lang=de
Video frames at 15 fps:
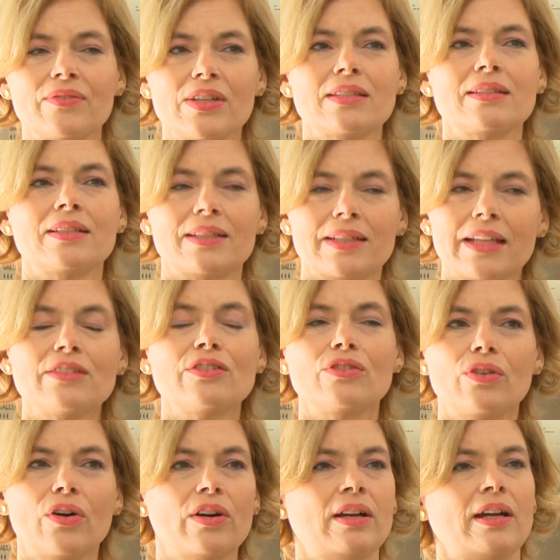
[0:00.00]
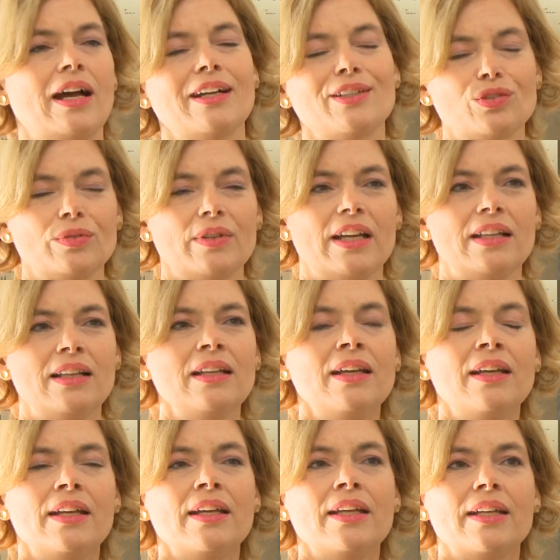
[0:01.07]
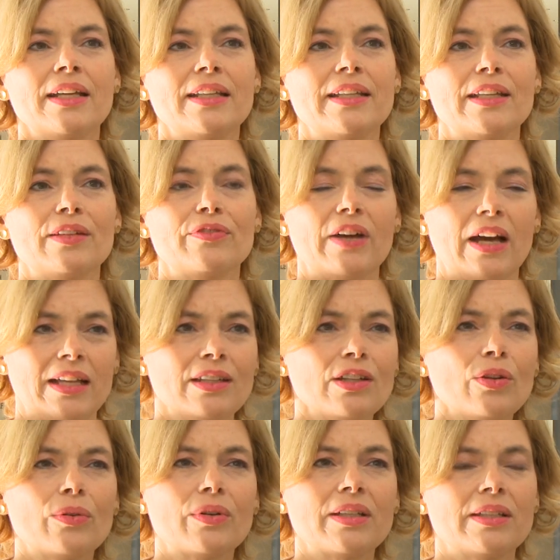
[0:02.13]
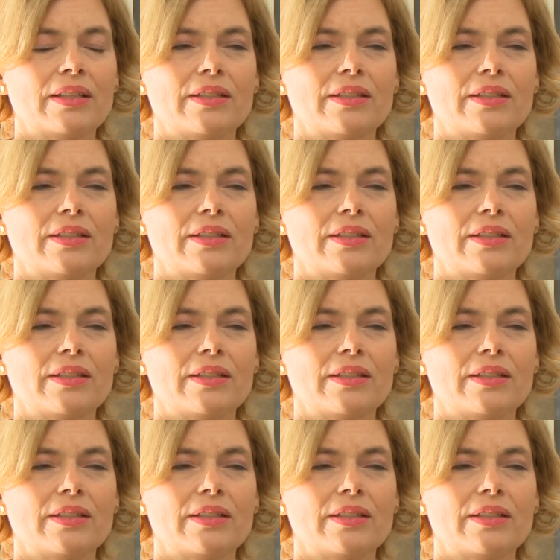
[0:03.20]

Wir sind jetzt noch aktuell in den Verhandlungen.